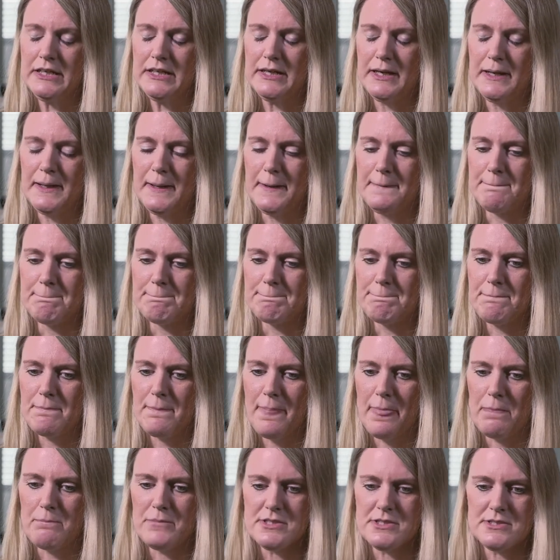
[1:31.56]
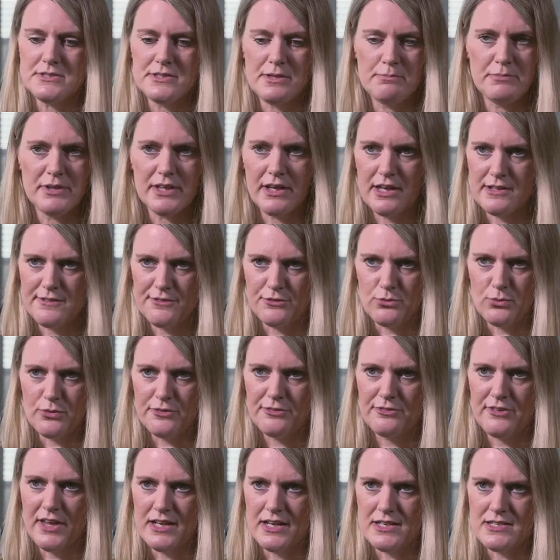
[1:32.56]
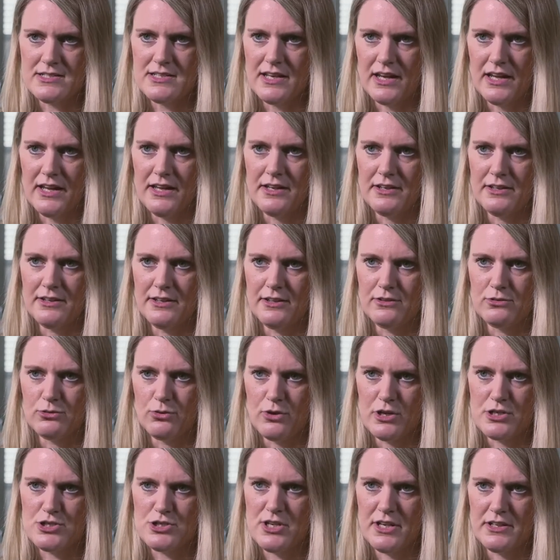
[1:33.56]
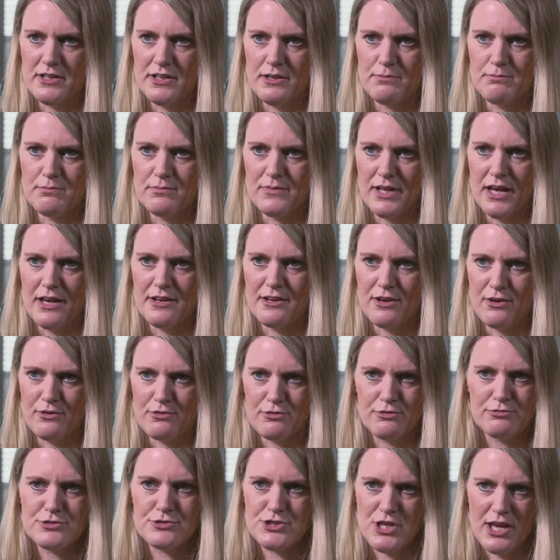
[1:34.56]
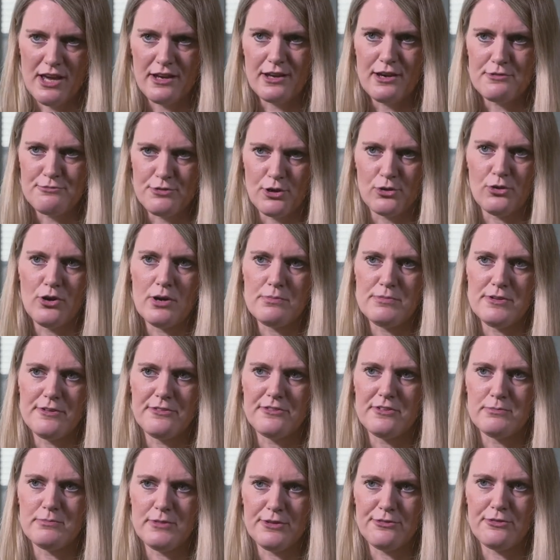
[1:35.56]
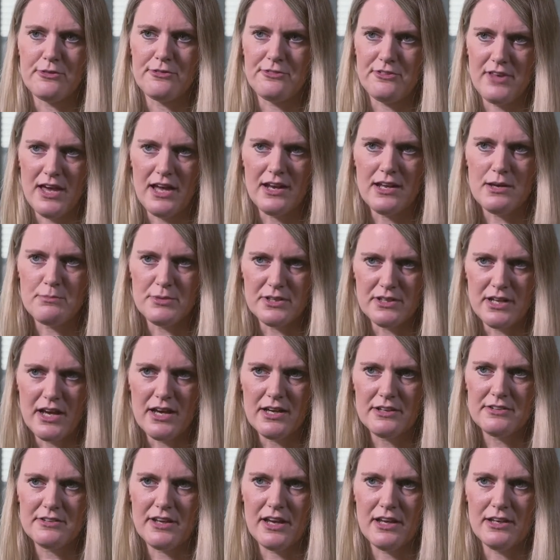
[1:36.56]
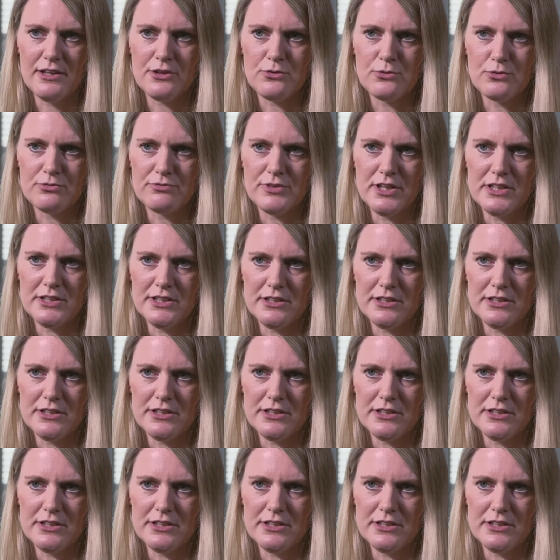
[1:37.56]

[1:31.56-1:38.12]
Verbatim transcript: ähm, mit den Migrationsanteilen, die in Deutschland eben leider auch stärker verkoppelt sind mit sozialer Benachteiligung, weil die